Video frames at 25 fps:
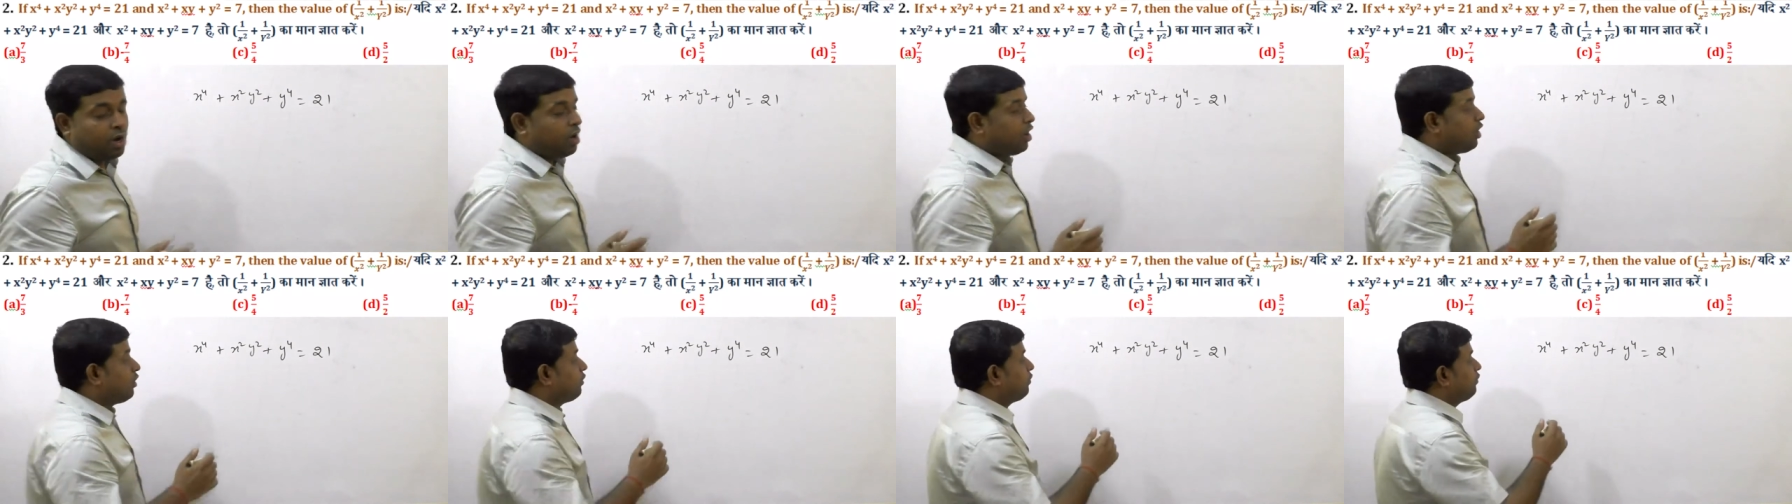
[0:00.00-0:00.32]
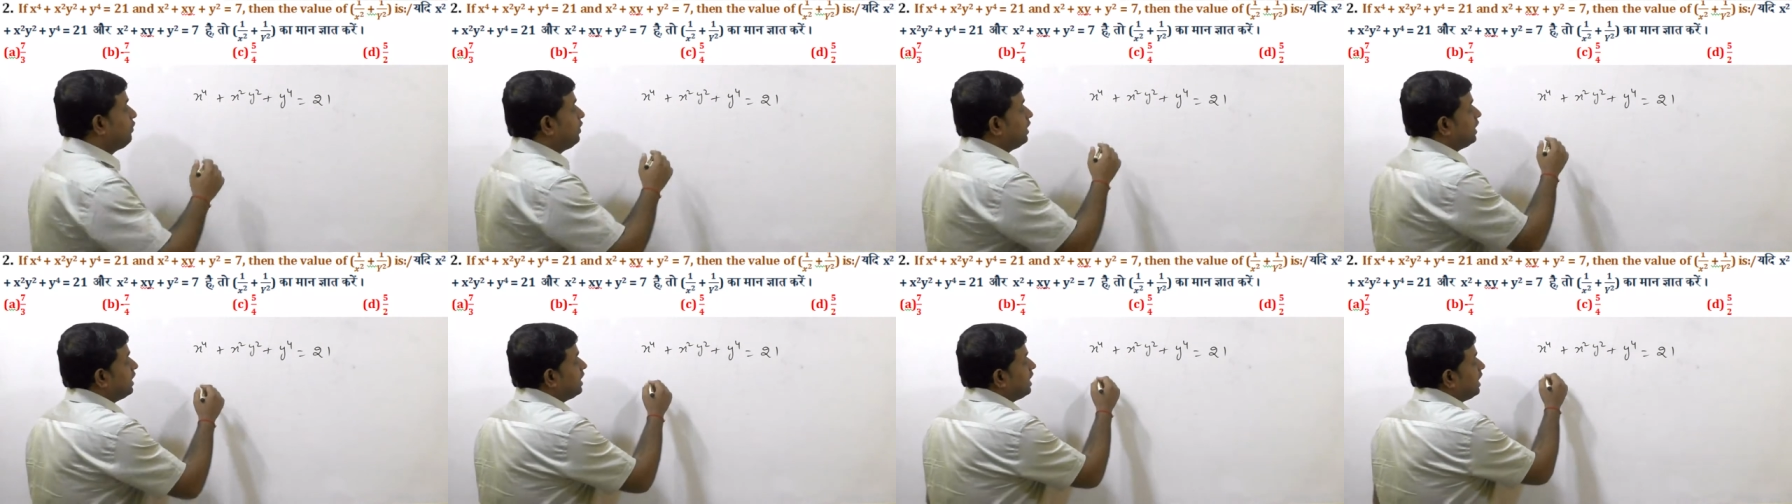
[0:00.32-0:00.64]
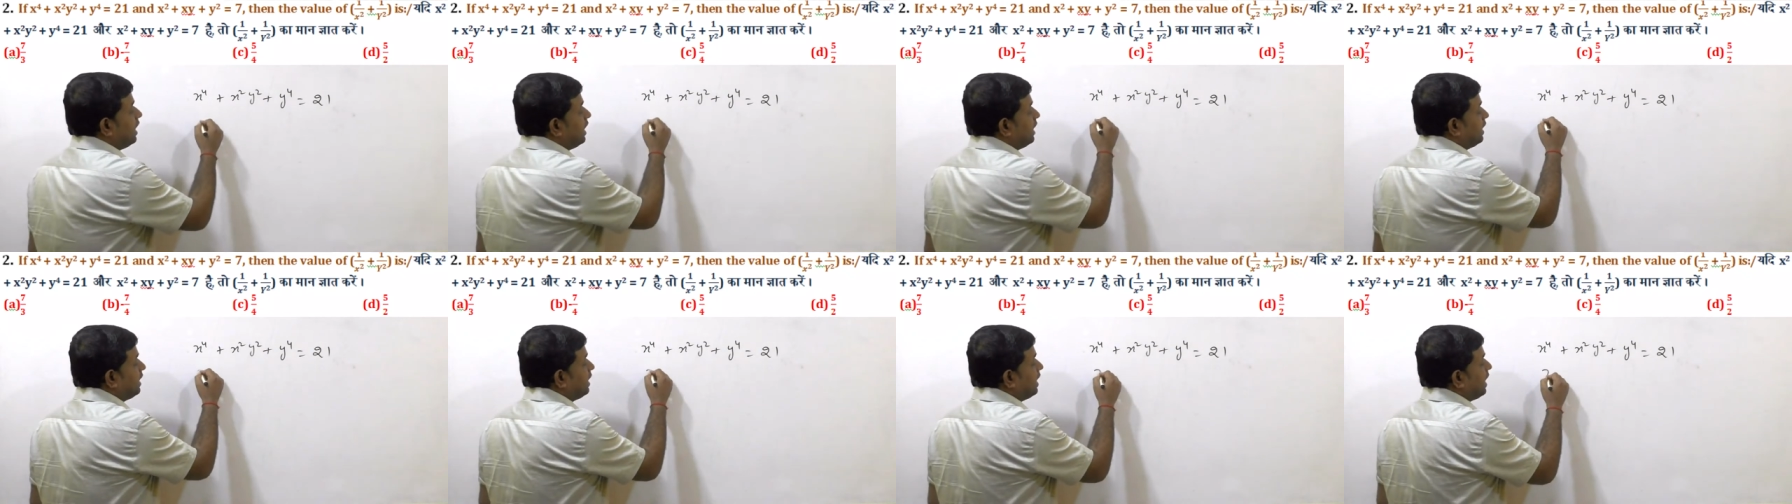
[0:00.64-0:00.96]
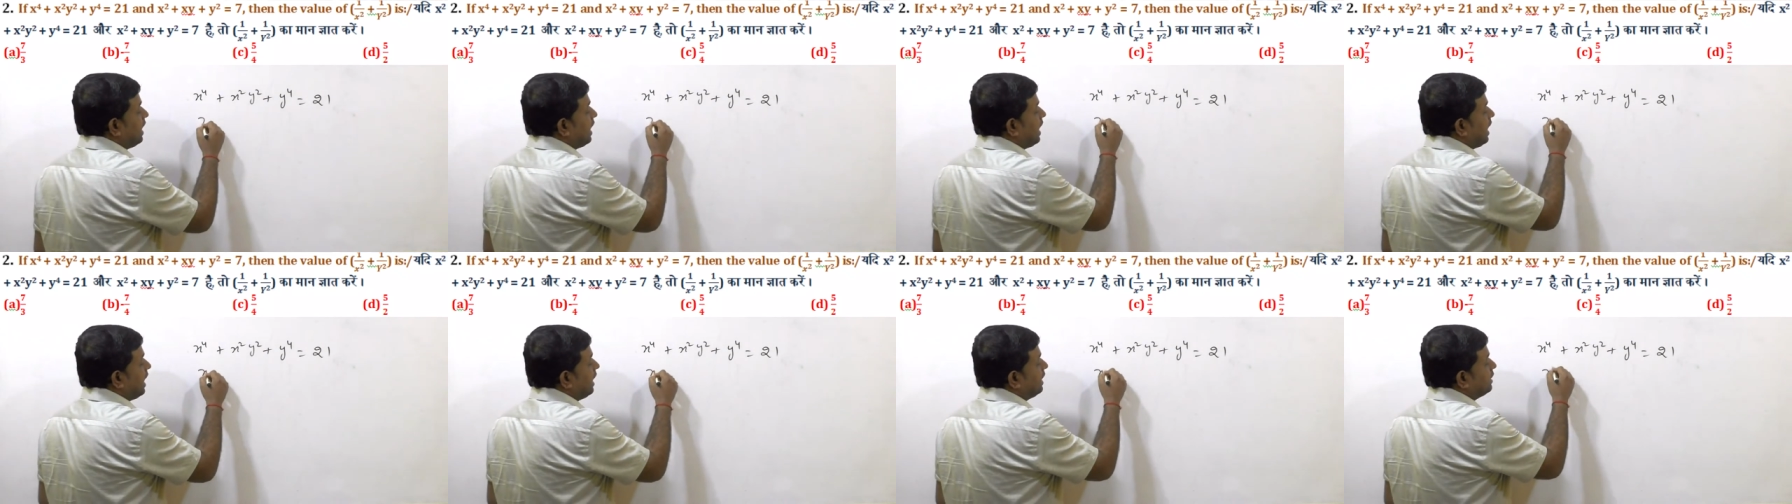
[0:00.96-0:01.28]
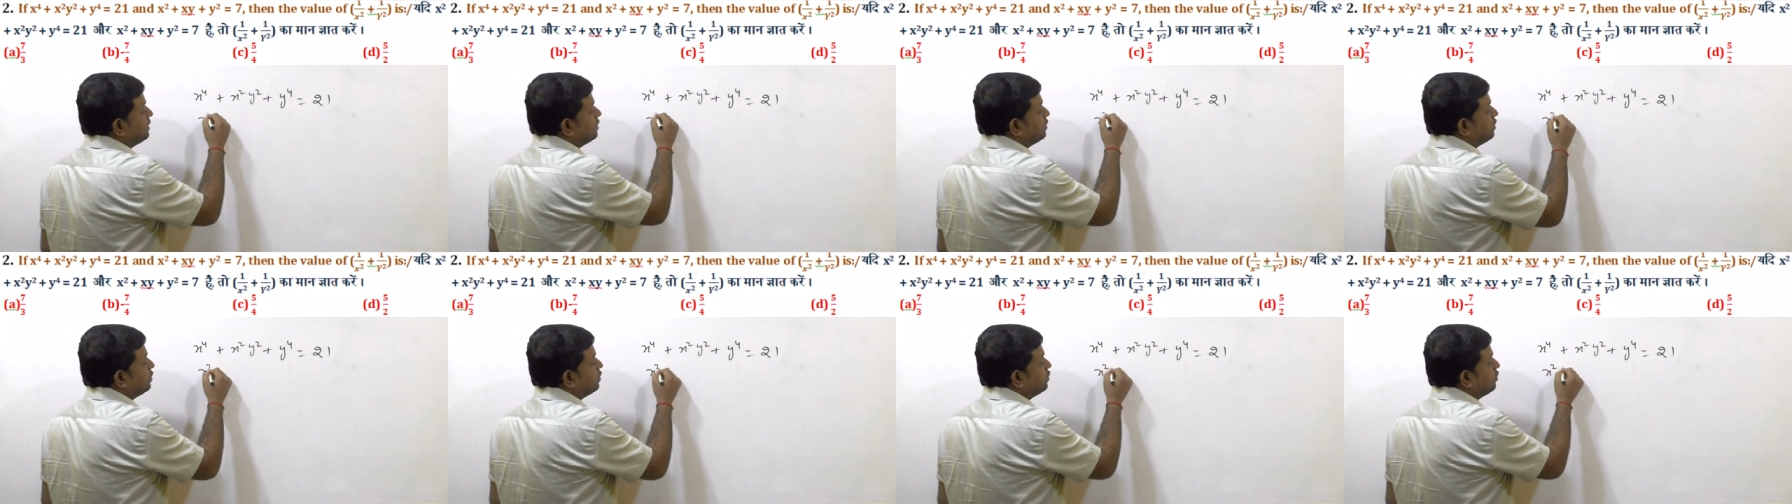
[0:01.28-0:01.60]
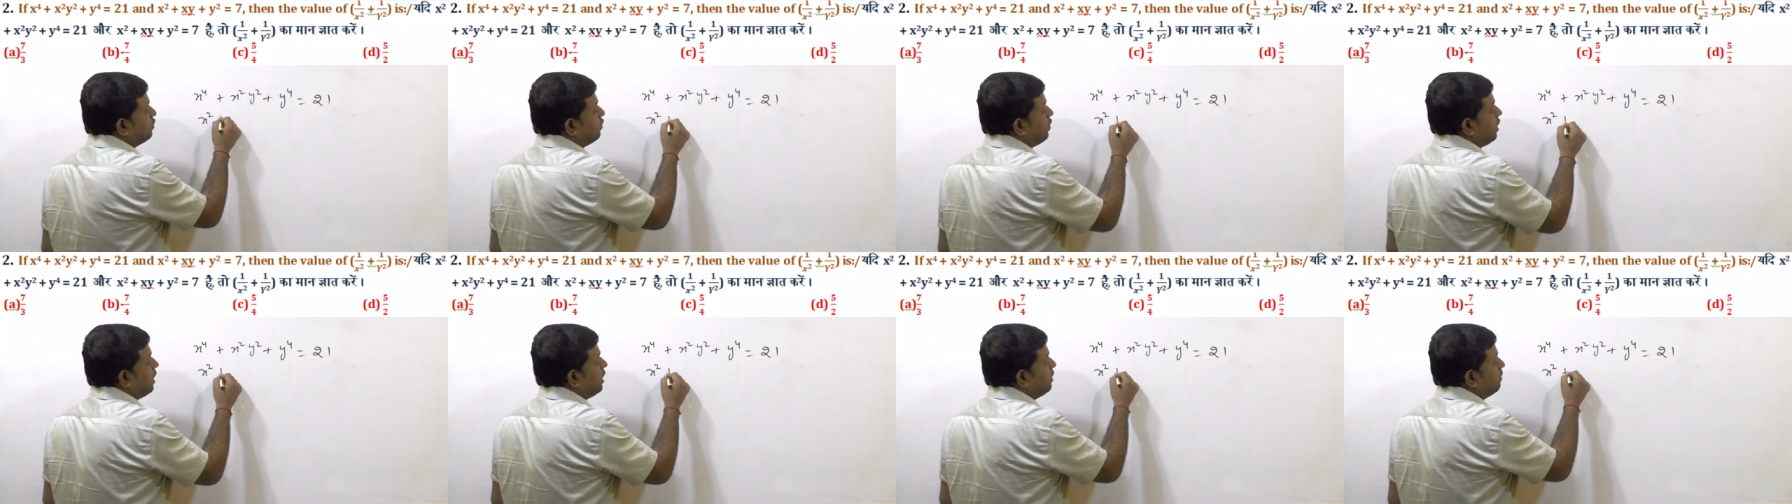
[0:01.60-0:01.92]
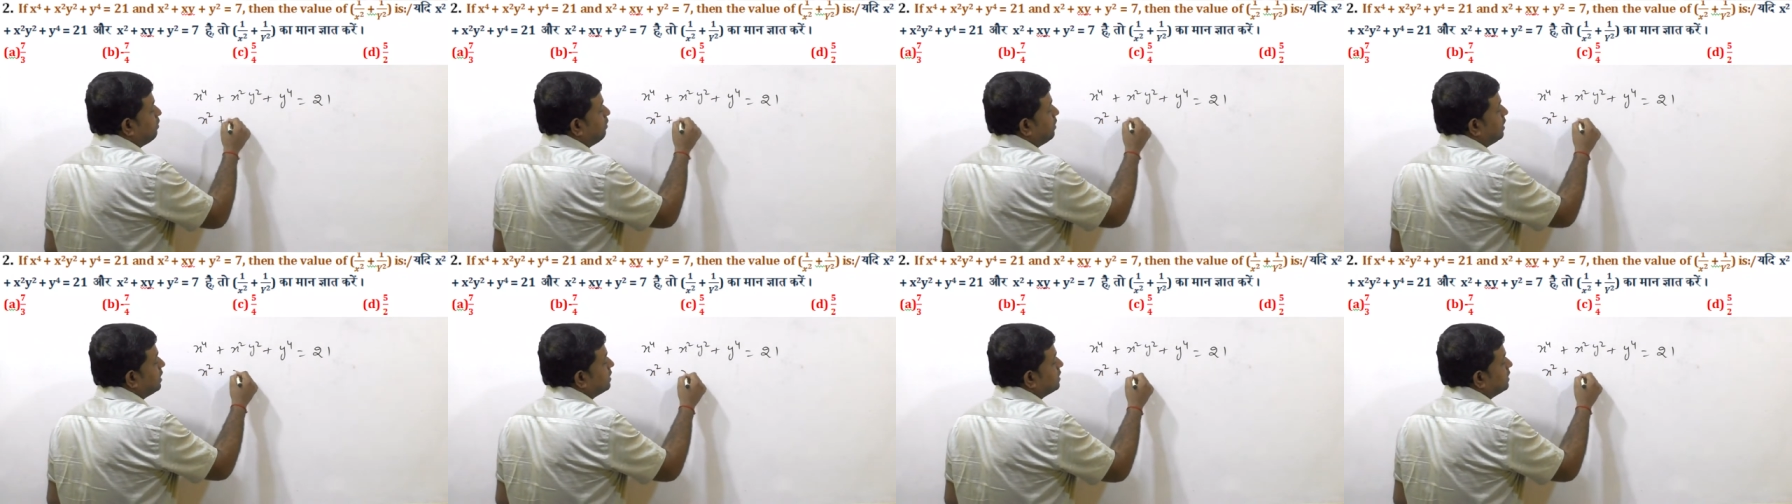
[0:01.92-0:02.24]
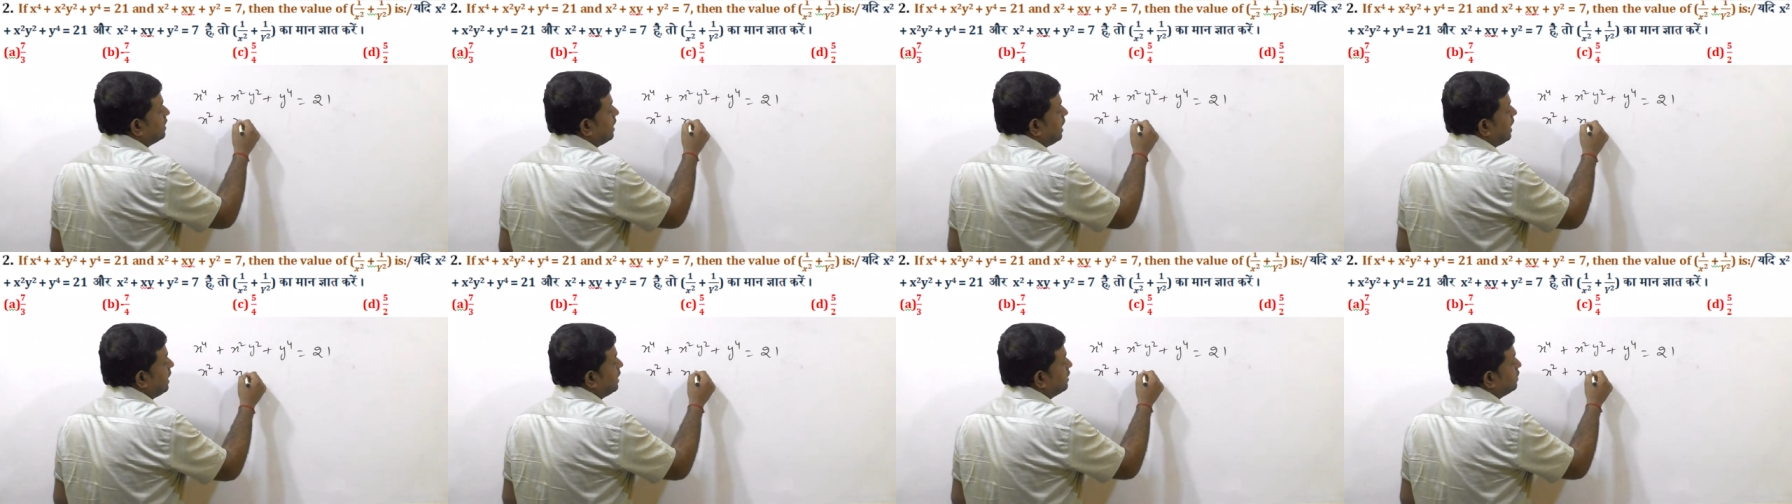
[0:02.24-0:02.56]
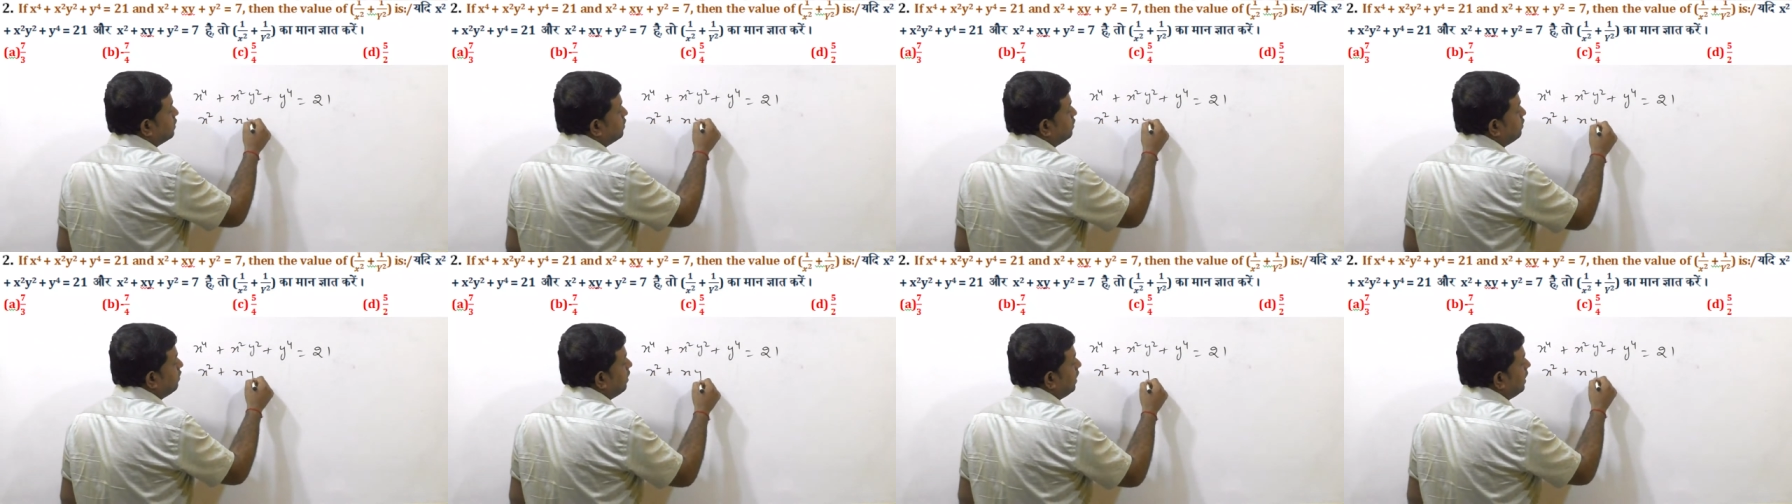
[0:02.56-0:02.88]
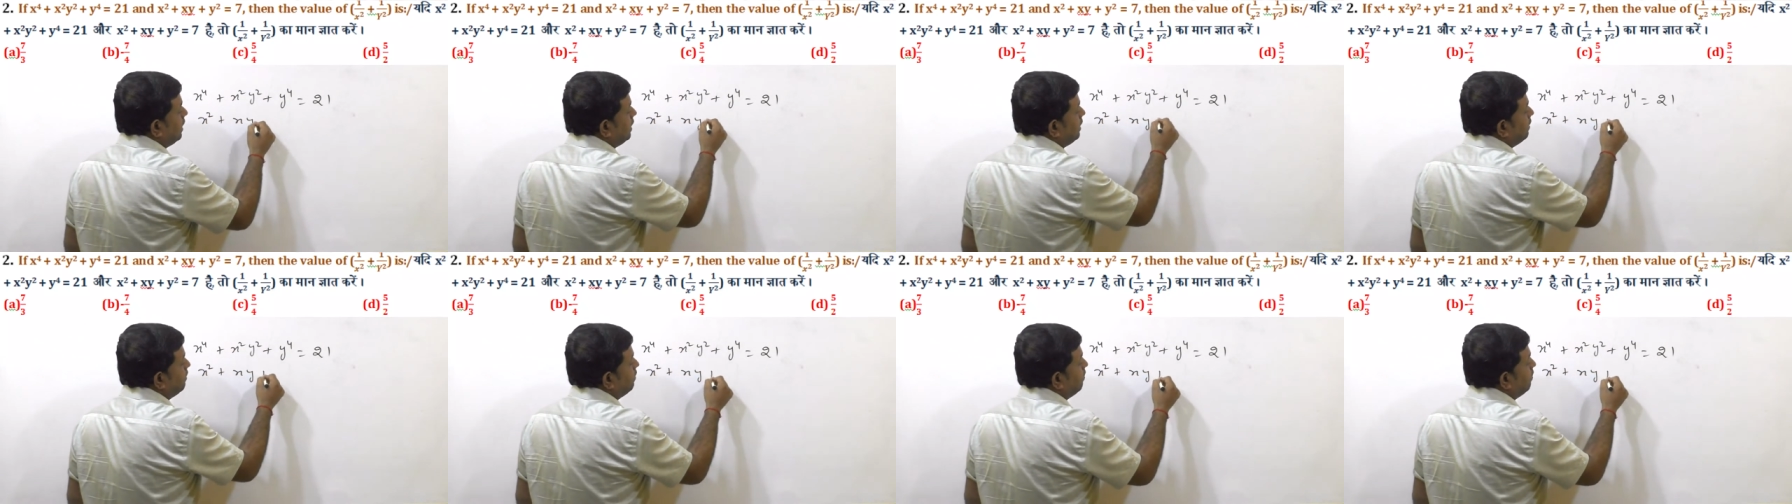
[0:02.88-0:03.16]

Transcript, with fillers: और फिर कहा गया एक्स स्क्वायर प्लस एक्स वाई